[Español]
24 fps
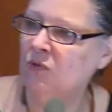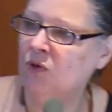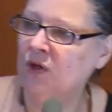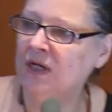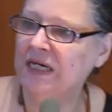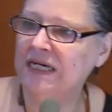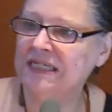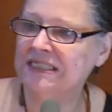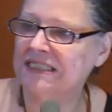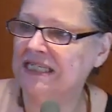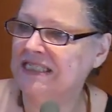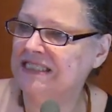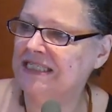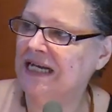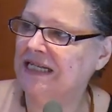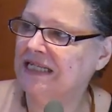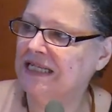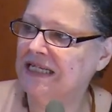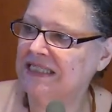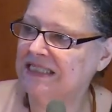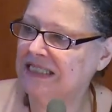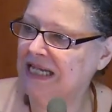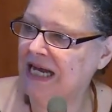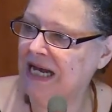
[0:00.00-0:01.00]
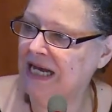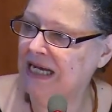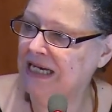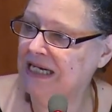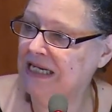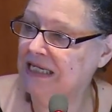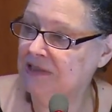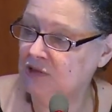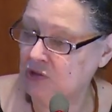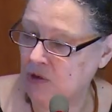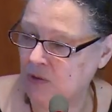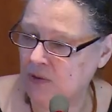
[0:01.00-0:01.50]
mujeres a ciertas
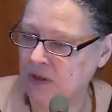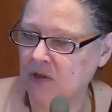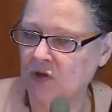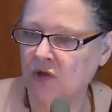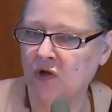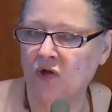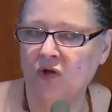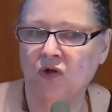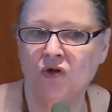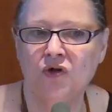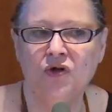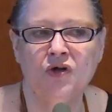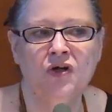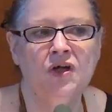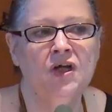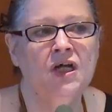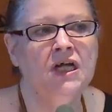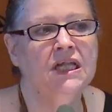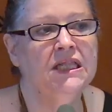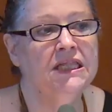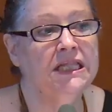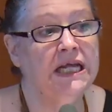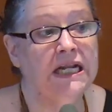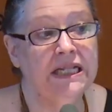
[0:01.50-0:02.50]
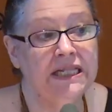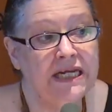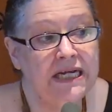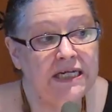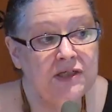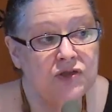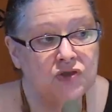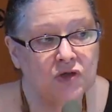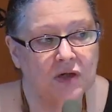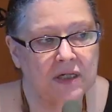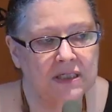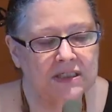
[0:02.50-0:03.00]
áreas, sobre todo del
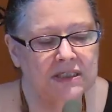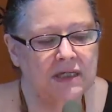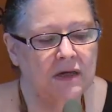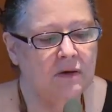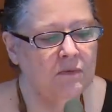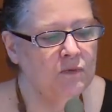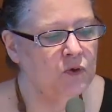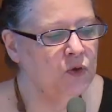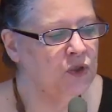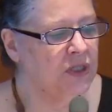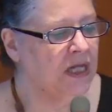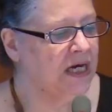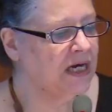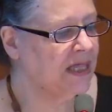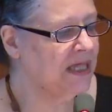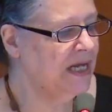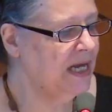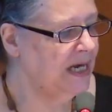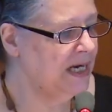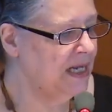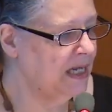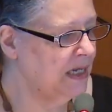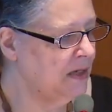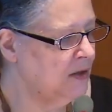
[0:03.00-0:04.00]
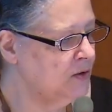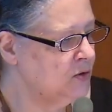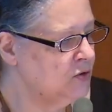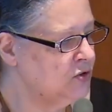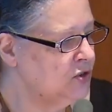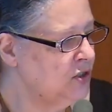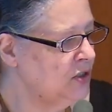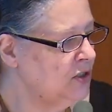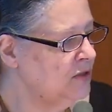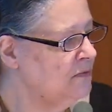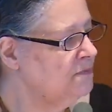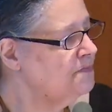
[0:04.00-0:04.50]
derecho, que hacía muy tardía la
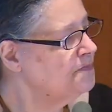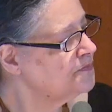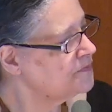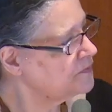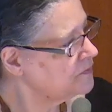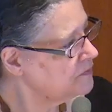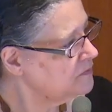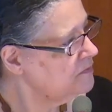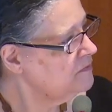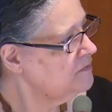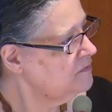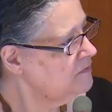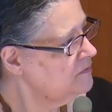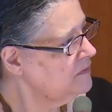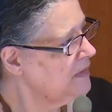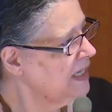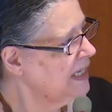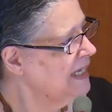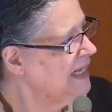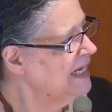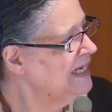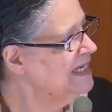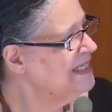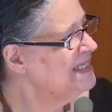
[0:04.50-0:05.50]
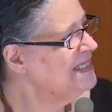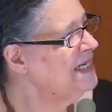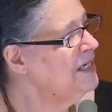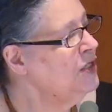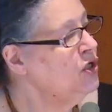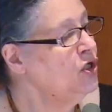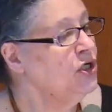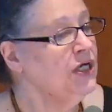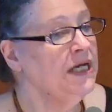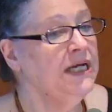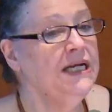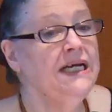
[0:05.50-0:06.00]
inclusión,
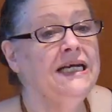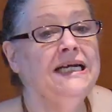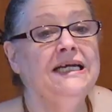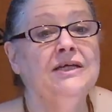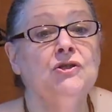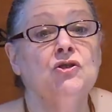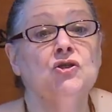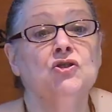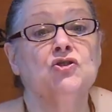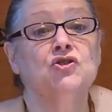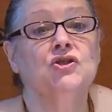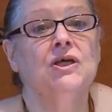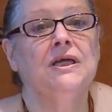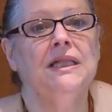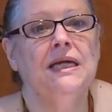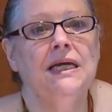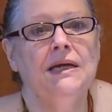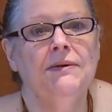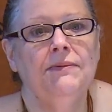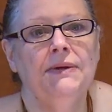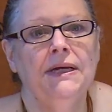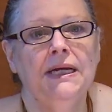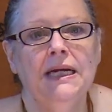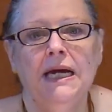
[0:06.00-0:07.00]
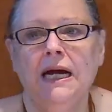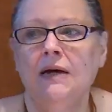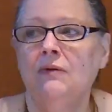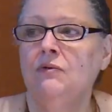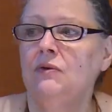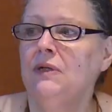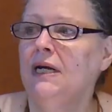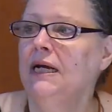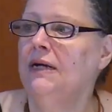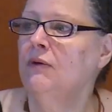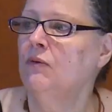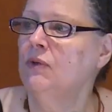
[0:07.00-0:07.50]
sino que esto se debe a
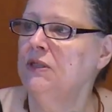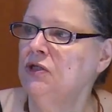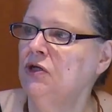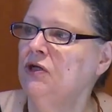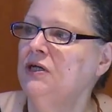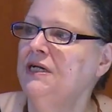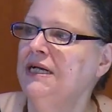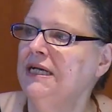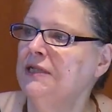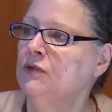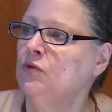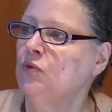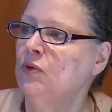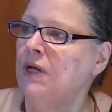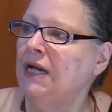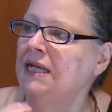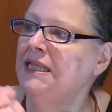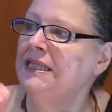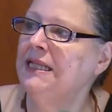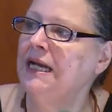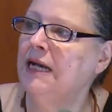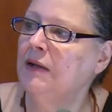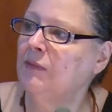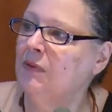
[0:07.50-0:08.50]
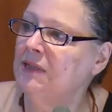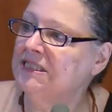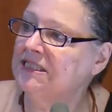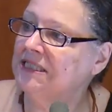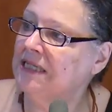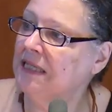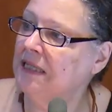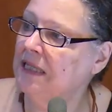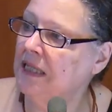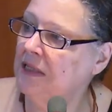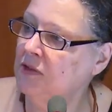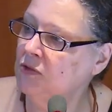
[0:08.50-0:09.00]
una cuestión natural de la cual
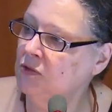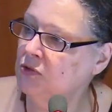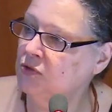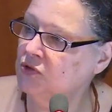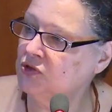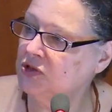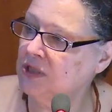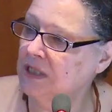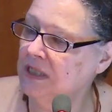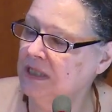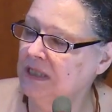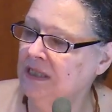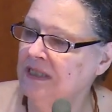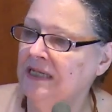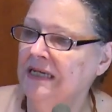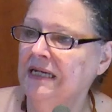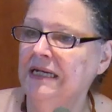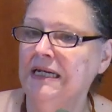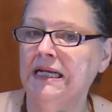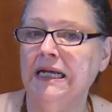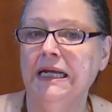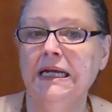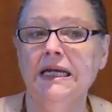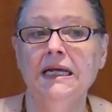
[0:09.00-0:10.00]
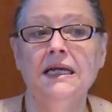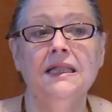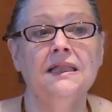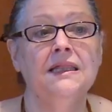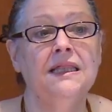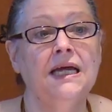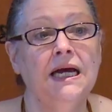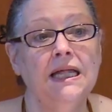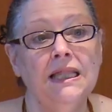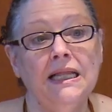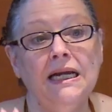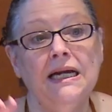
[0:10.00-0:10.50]
se deduce que
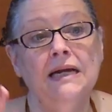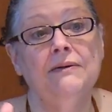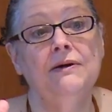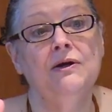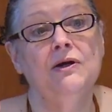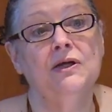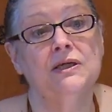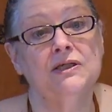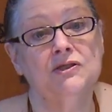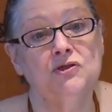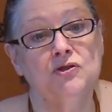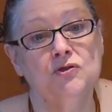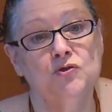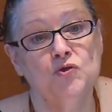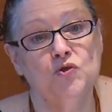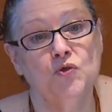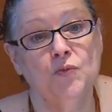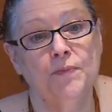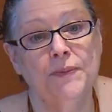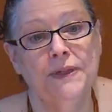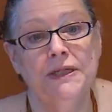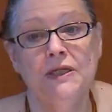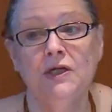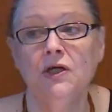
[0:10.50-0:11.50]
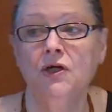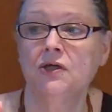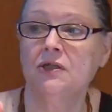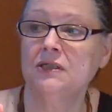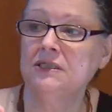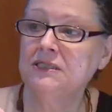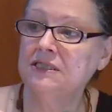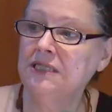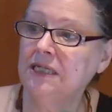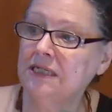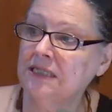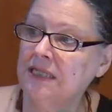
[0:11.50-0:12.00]
dada la valoración superior
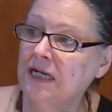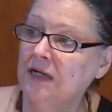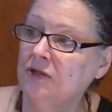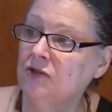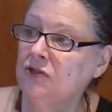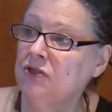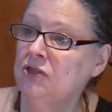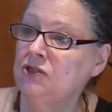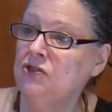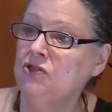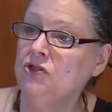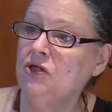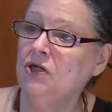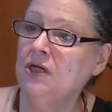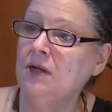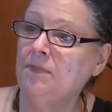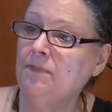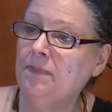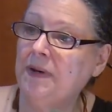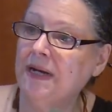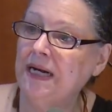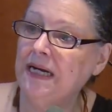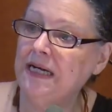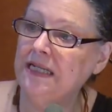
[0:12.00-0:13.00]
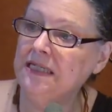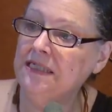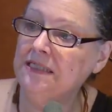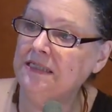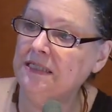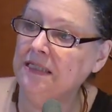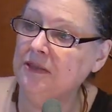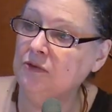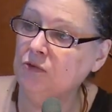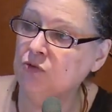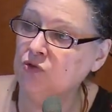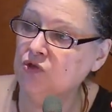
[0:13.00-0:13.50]
de ciertas condiciones para la
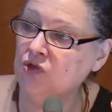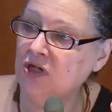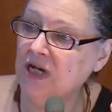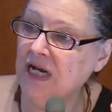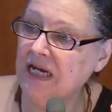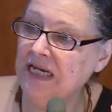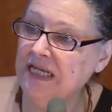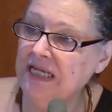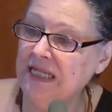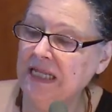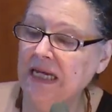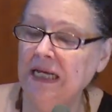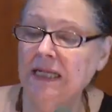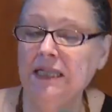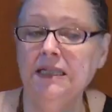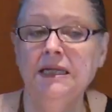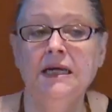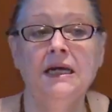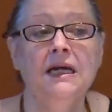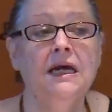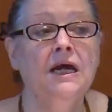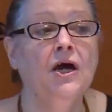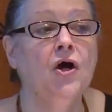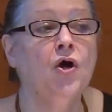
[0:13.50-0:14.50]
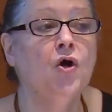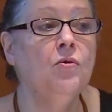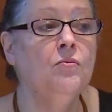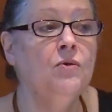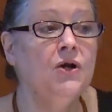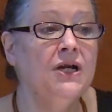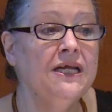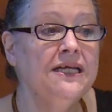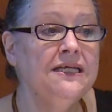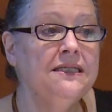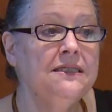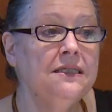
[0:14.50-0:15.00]
institucionalidad,
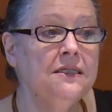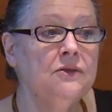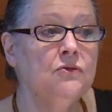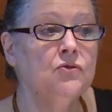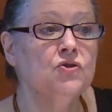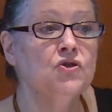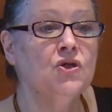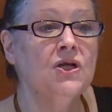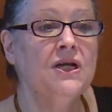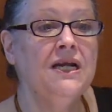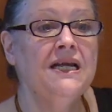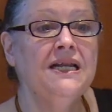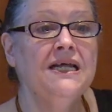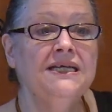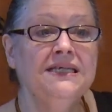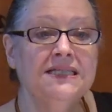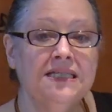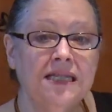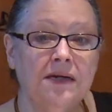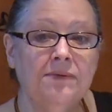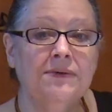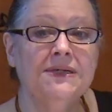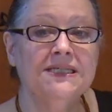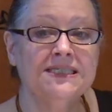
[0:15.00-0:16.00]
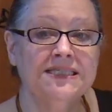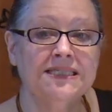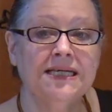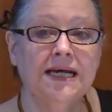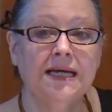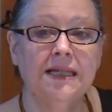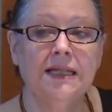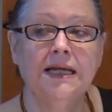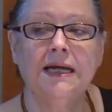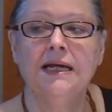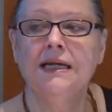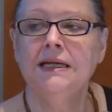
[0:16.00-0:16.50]
como la institucionalidad está
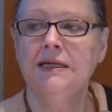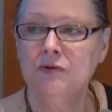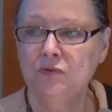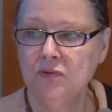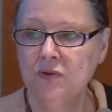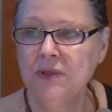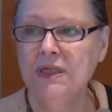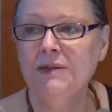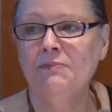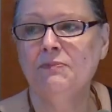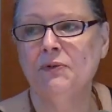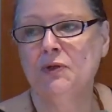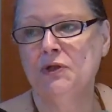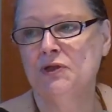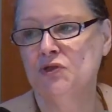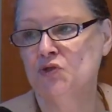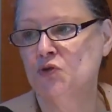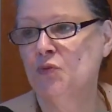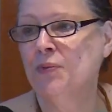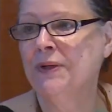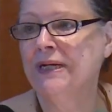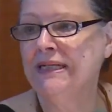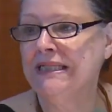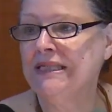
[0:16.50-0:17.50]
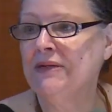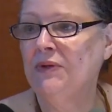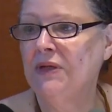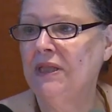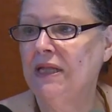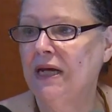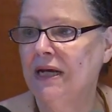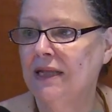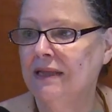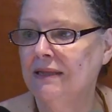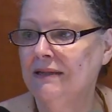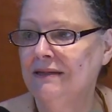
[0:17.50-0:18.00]
basada en un tipo de
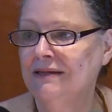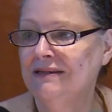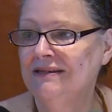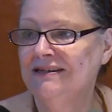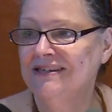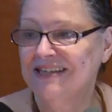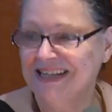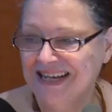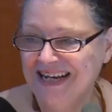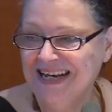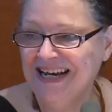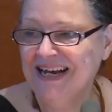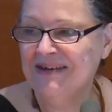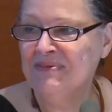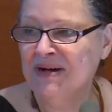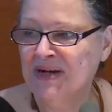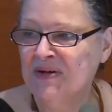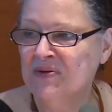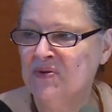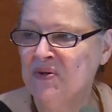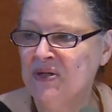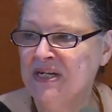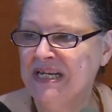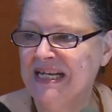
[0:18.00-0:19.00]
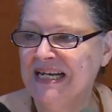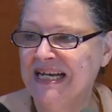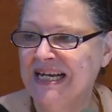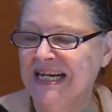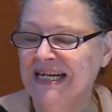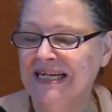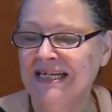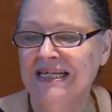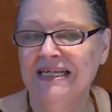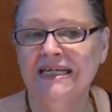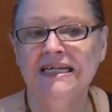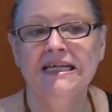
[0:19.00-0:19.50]
subjetividad, que es la
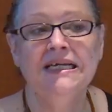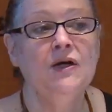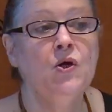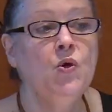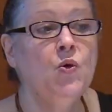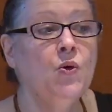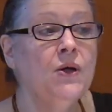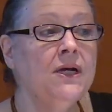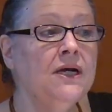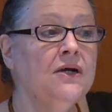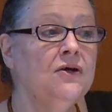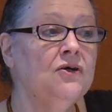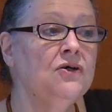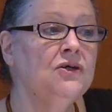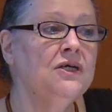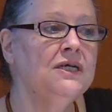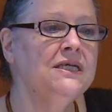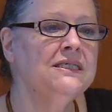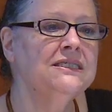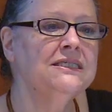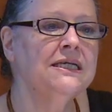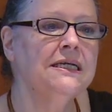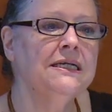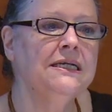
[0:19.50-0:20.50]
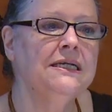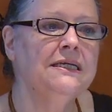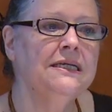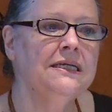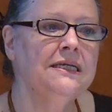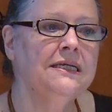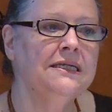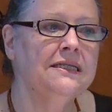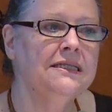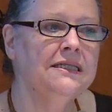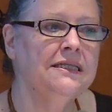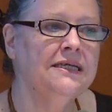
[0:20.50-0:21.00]
masculina, luego esa
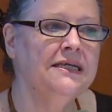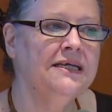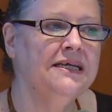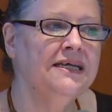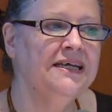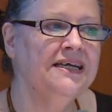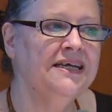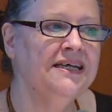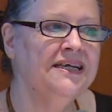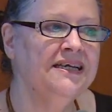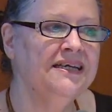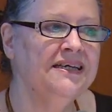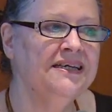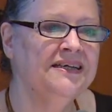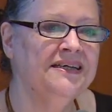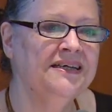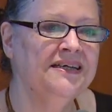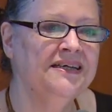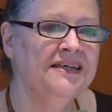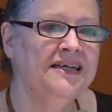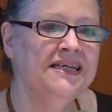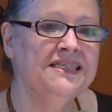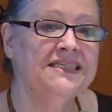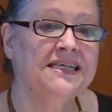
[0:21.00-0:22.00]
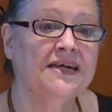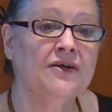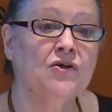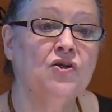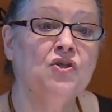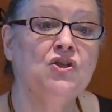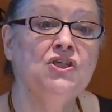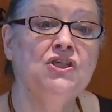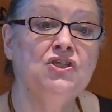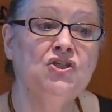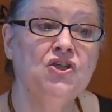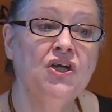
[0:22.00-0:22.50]
este, ese
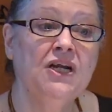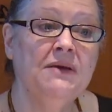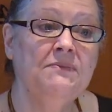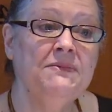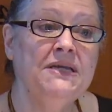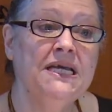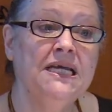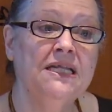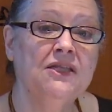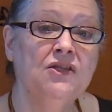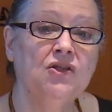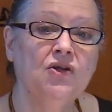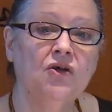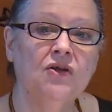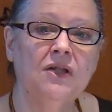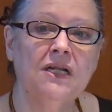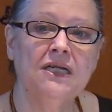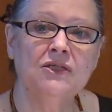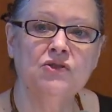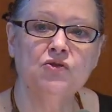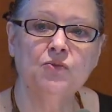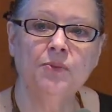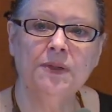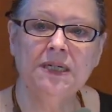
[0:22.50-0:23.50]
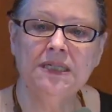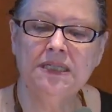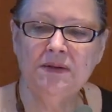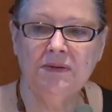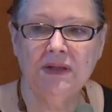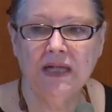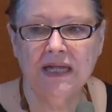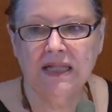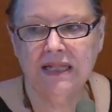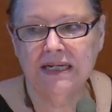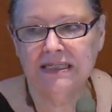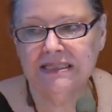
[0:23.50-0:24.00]
acondicionamiento de la
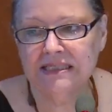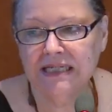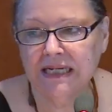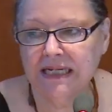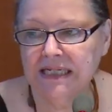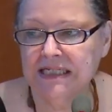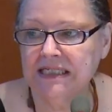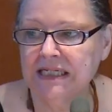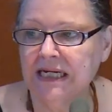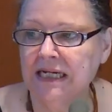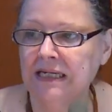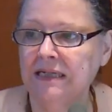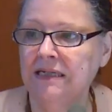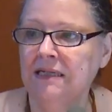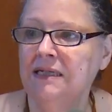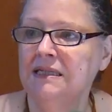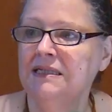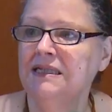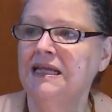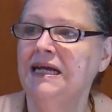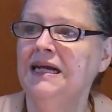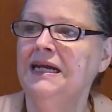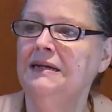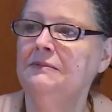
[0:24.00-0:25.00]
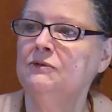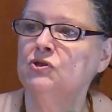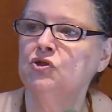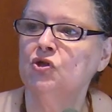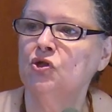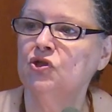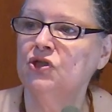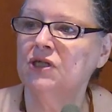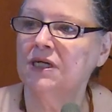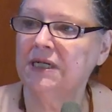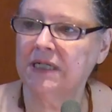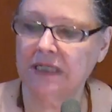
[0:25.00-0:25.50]
subjetividad hace que ya tengamos
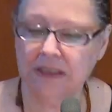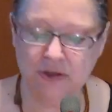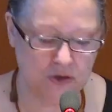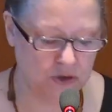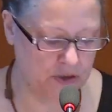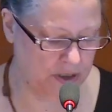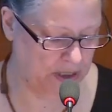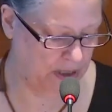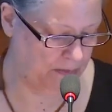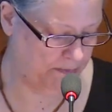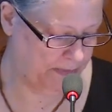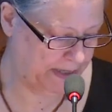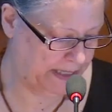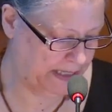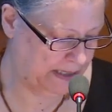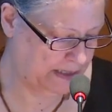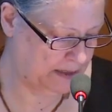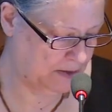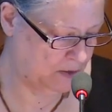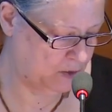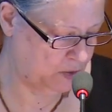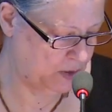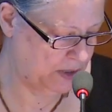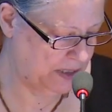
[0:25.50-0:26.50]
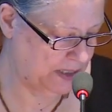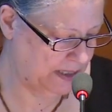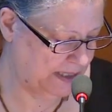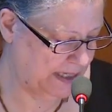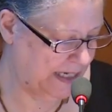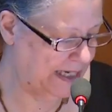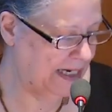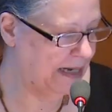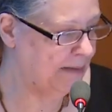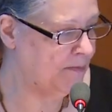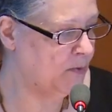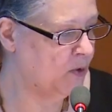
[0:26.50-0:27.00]
otras razones para excluir
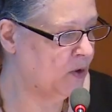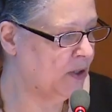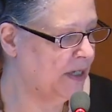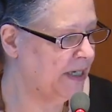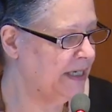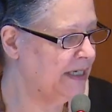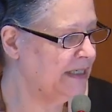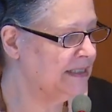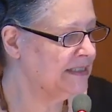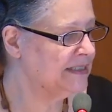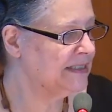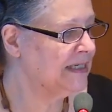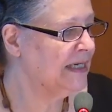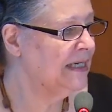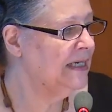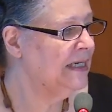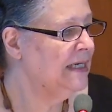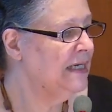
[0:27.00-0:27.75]
a las mujeres.